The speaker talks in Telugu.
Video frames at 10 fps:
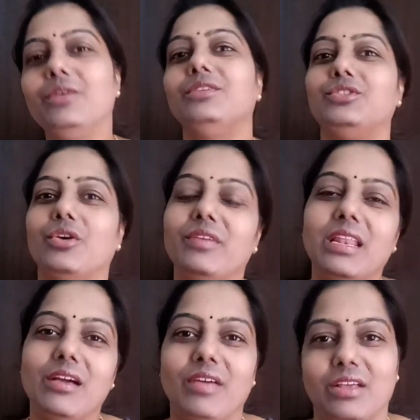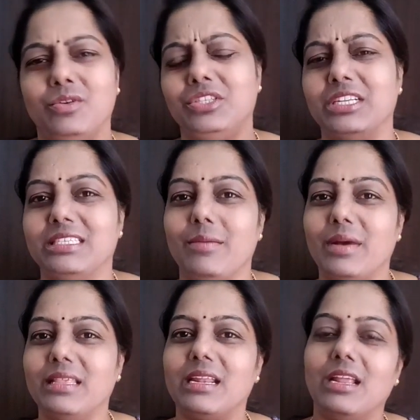ఏదో జోవియల్గా వాళ్ళకి వచ్చిన
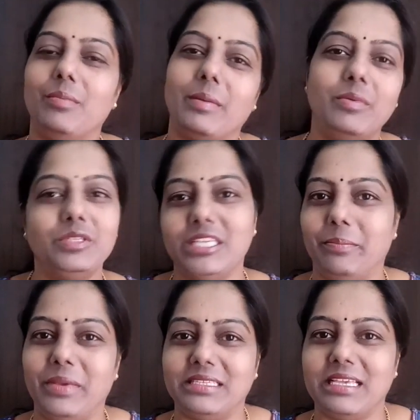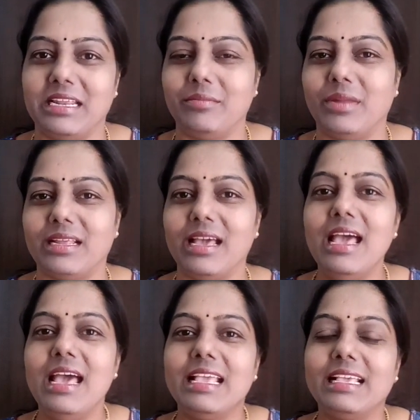సమాధానాలు పాపం చెప్పేశారనమాట
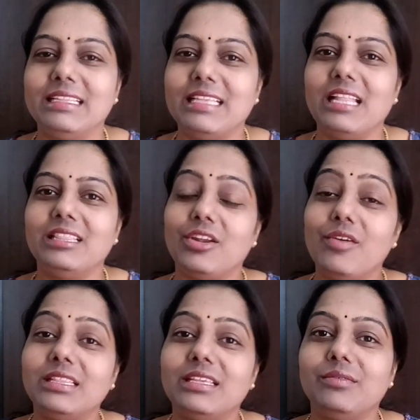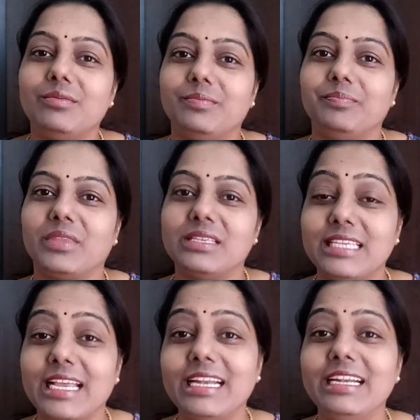ఇంకా దాని తర్వాత
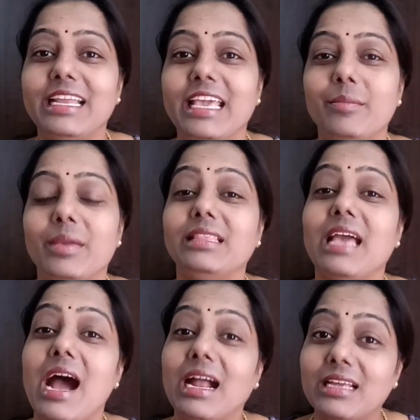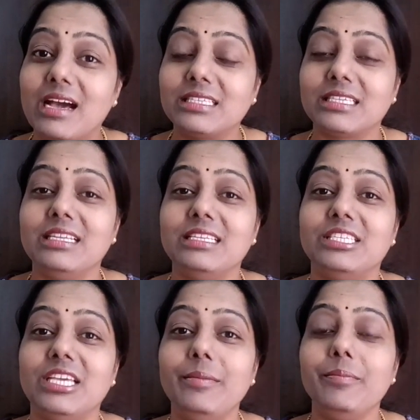సెకండ్ డే ఏమైంది ఆ టాస్క్
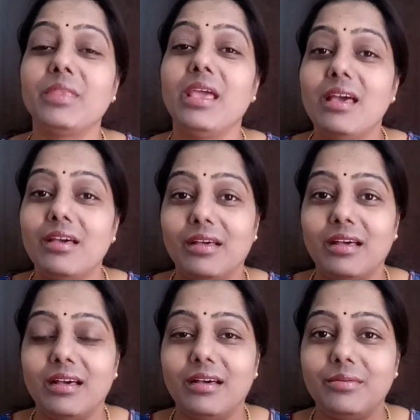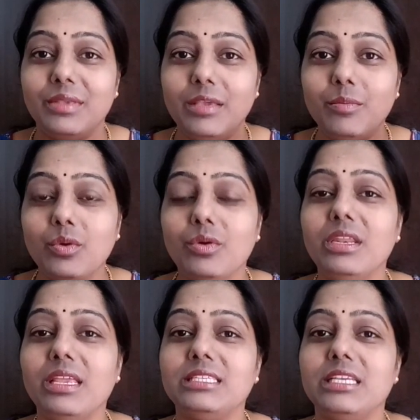నుంచే ఈ
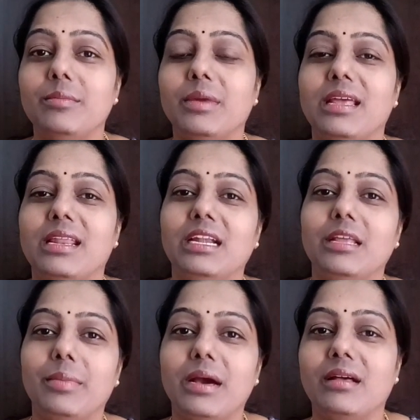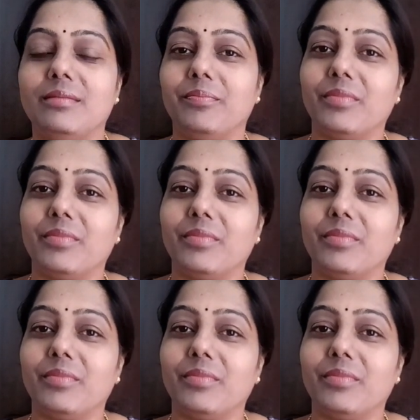ముగ్గురిని ఏం చేయమన్నారంటే బా